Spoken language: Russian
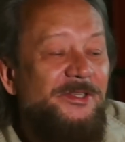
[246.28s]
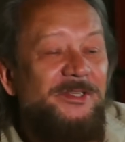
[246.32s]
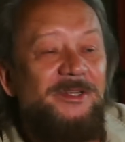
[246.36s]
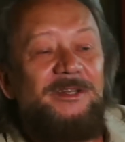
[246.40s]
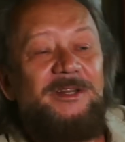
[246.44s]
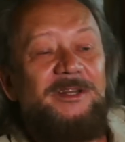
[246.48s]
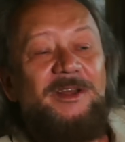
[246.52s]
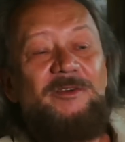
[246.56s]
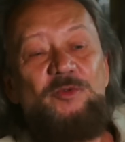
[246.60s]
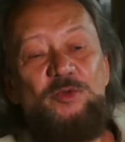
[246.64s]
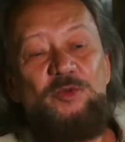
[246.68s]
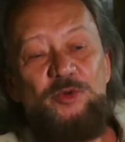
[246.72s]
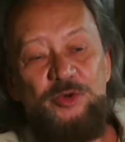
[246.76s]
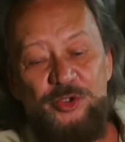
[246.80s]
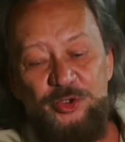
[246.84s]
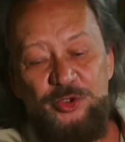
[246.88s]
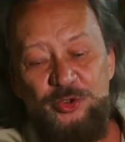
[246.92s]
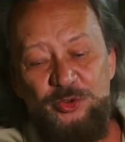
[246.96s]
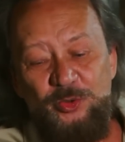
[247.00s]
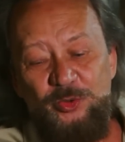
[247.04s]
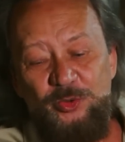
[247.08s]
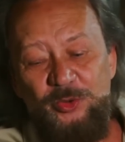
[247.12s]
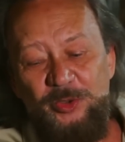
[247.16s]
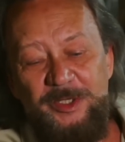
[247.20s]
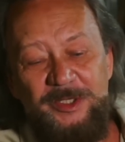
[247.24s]
из-за того,
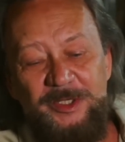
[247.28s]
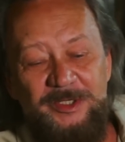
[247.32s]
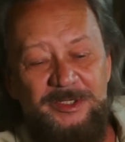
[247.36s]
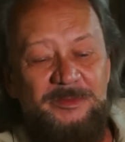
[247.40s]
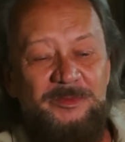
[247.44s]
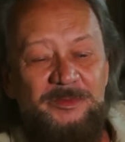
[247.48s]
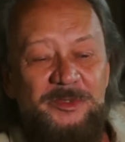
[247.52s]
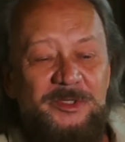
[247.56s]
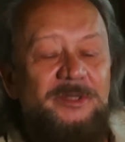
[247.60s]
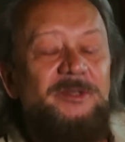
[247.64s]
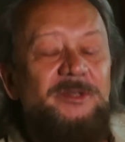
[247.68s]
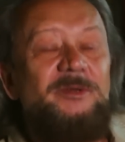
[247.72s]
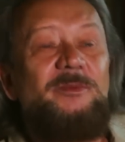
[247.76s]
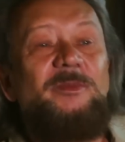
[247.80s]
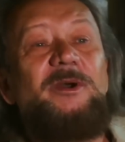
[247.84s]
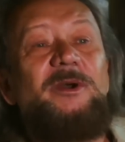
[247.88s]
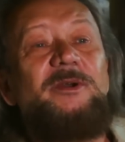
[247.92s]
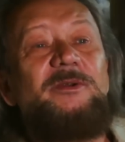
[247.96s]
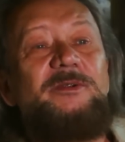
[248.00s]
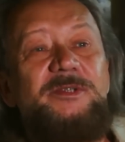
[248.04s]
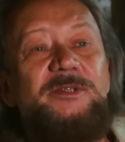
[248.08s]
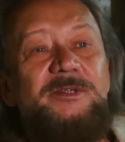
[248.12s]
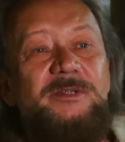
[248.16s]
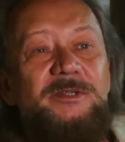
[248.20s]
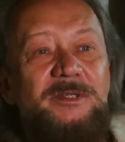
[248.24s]
что этим
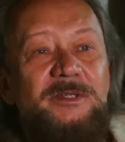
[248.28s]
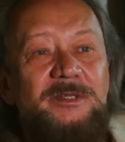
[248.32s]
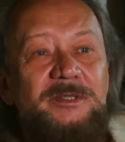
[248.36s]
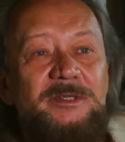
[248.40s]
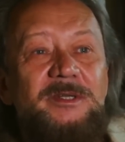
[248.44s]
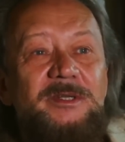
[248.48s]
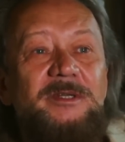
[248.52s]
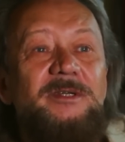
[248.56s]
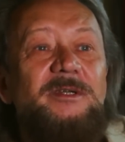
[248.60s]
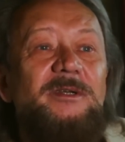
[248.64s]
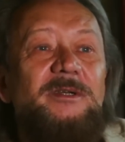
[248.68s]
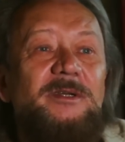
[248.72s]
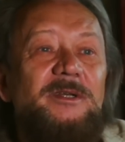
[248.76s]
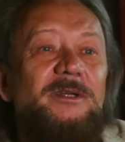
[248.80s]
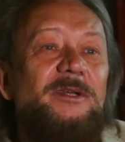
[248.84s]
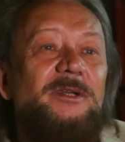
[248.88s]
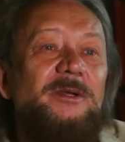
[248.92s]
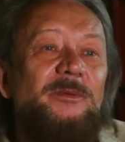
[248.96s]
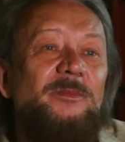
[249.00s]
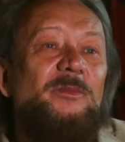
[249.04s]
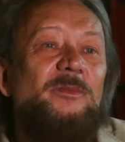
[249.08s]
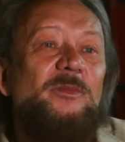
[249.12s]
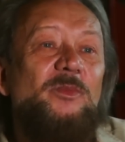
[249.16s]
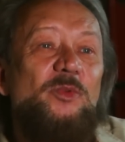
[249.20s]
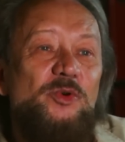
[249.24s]
занимаются не те,
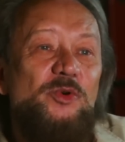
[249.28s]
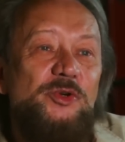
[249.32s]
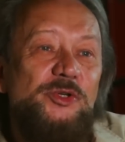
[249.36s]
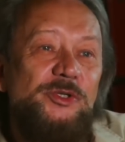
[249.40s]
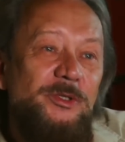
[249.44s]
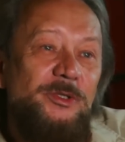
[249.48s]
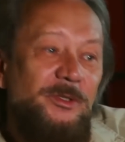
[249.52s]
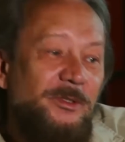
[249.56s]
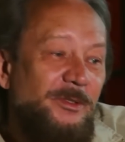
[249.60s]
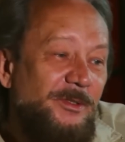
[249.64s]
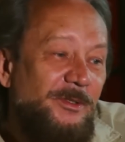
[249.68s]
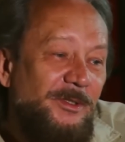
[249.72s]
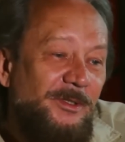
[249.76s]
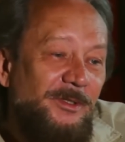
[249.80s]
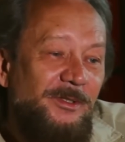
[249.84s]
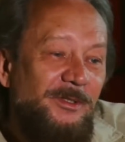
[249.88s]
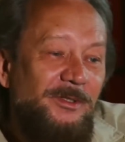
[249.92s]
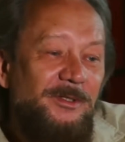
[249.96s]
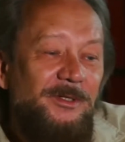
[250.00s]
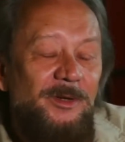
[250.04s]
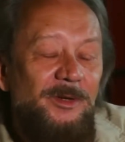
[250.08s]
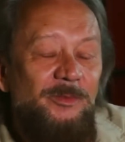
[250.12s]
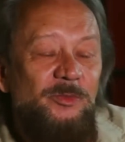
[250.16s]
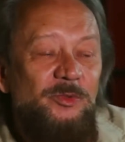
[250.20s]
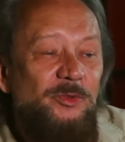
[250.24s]
кем можно
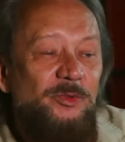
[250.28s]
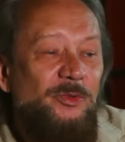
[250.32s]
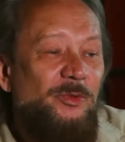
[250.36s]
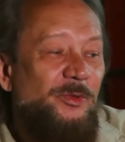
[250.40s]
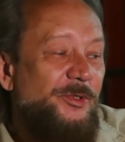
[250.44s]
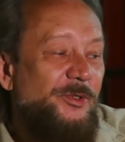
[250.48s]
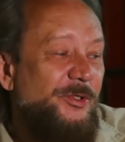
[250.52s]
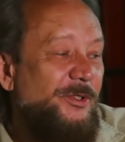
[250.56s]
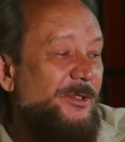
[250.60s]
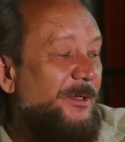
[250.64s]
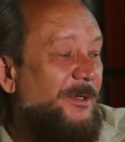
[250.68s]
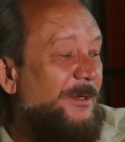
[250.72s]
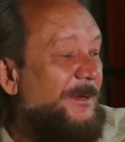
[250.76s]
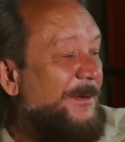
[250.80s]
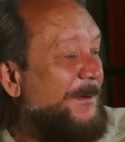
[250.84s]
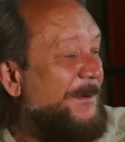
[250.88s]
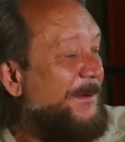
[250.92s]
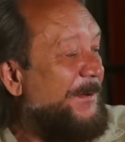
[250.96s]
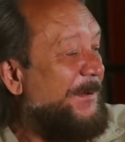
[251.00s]
и кому должен.